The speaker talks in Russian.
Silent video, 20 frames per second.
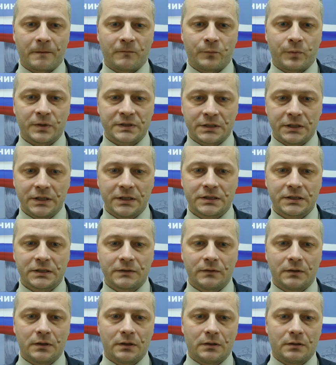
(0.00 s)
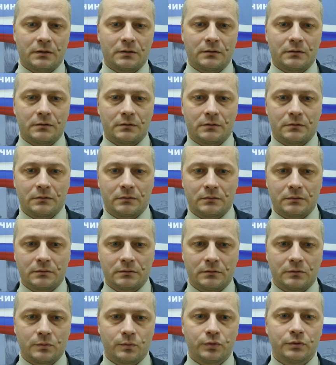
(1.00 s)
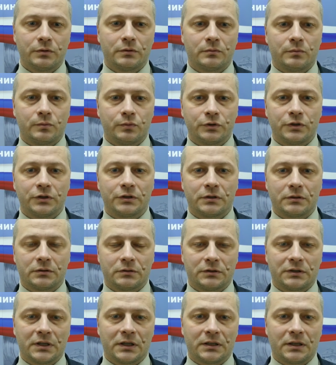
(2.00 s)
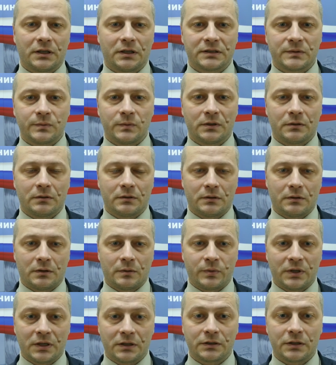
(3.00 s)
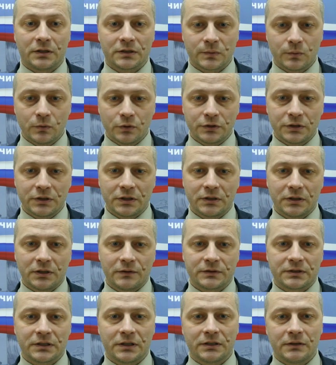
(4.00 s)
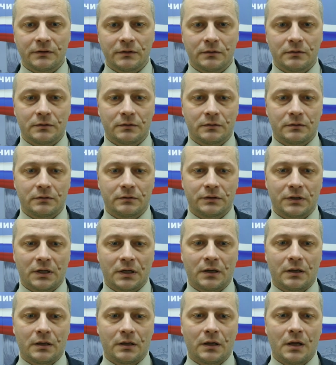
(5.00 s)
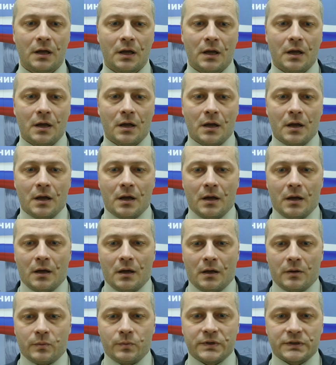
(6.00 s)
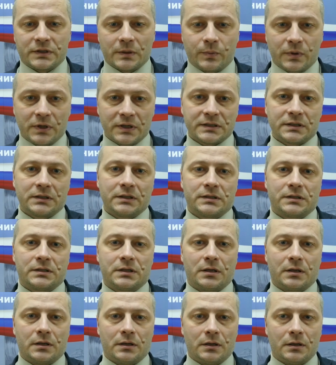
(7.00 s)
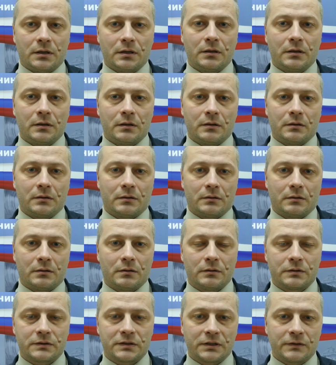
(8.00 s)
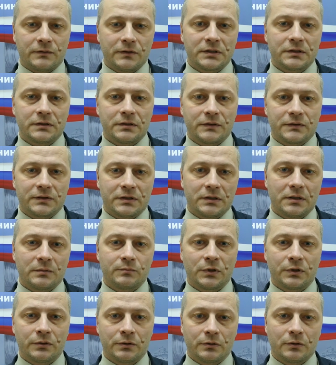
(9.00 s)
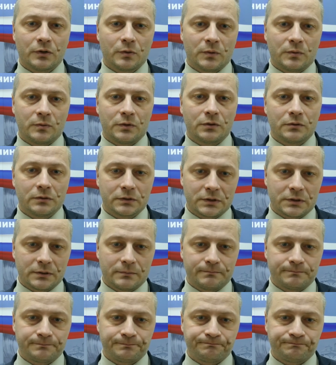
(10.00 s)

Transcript: Впоследствии э, будет э, данные э, объекты осмотрены на безопасность и в соответствии всем нормам и ГОСТам.